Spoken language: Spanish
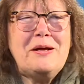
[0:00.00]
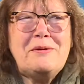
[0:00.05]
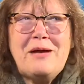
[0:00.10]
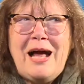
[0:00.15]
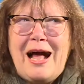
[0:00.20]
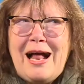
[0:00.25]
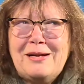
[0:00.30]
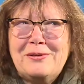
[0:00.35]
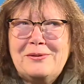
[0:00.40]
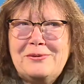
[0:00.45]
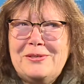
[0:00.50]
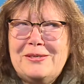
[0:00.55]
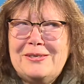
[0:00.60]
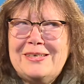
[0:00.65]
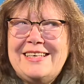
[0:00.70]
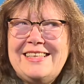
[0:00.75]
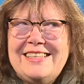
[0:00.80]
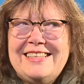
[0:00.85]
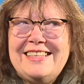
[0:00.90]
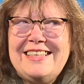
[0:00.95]

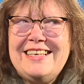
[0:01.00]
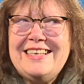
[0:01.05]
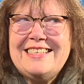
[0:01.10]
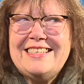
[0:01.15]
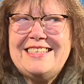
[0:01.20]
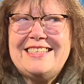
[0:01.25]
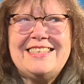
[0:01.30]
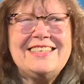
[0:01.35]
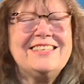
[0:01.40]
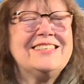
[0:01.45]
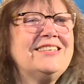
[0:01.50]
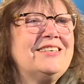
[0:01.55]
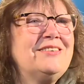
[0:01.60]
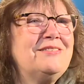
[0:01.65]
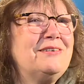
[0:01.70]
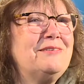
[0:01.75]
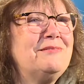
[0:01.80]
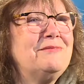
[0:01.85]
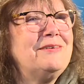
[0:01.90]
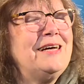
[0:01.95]
algunos indicios
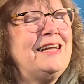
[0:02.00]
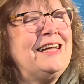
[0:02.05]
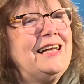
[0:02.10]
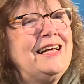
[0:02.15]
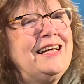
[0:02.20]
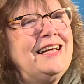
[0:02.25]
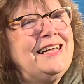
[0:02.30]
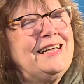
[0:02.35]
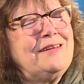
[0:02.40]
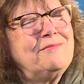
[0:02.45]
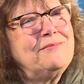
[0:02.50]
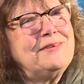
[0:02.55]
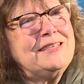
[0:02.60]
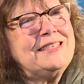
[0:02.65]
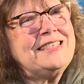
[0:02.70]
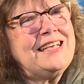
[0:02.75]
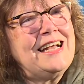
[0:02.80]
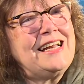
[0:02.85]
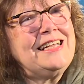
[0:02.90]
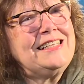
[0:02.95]
como para
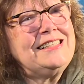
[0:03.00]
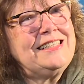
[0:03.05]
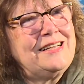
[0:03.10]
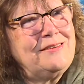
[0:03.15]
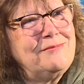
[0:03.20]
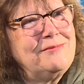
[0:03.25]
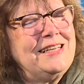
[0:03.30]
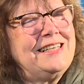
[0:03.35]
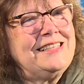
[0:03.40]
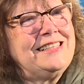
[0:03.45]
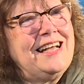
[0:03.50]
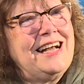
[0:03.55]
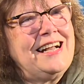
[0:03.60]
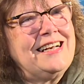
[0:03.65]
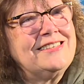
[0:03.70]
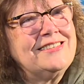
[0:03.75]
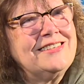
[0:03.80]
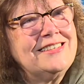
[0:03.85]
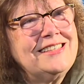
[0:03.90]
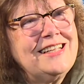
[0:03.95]
empezar a interpretar
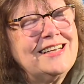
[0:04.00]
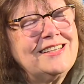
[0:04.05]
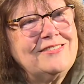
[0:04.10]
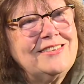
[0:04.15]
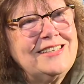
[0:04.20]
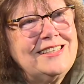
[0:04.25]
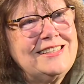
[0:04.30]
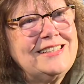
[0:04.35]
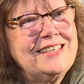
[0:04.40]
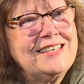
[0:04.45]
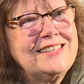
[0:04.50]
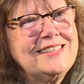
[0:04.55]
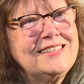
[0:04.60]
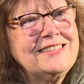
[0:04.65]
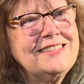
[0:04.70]
nuestra cuestión.